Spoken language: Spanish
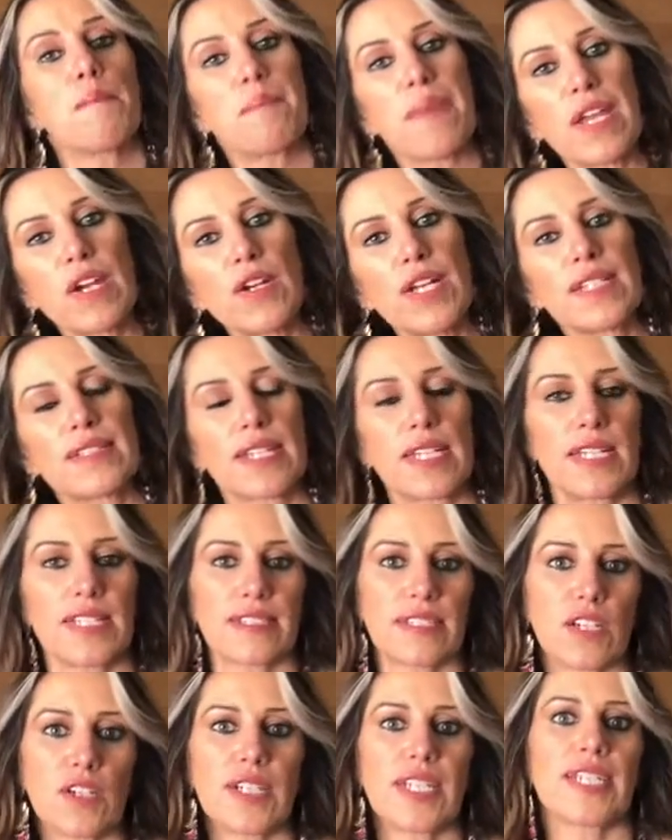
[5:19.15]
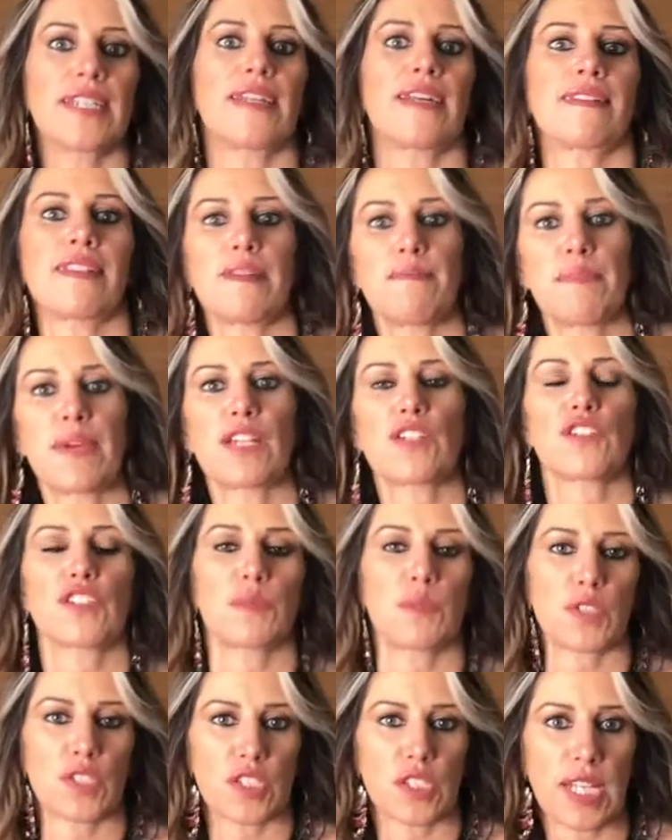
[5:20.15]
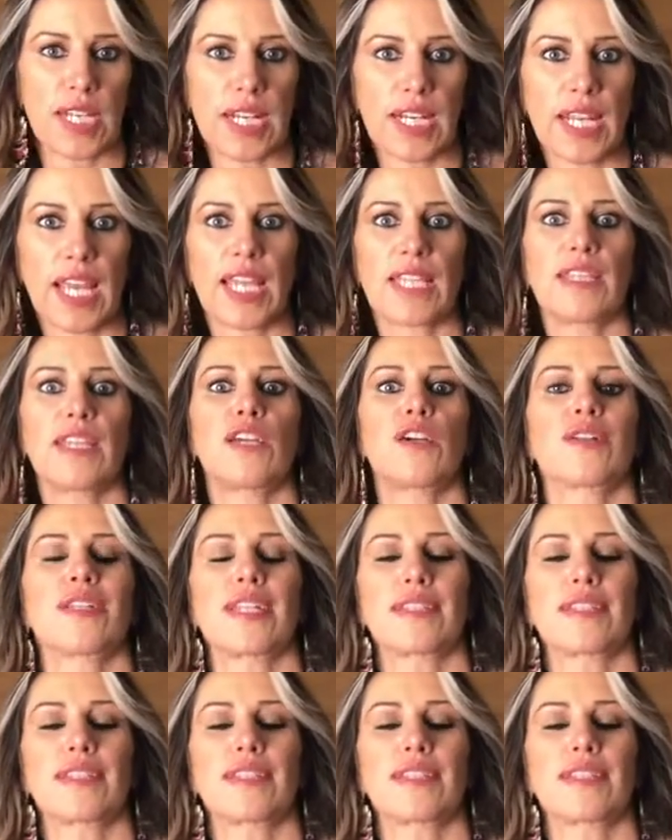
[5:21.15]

pero las sanaciones, las limpias, los divorcios energéticos,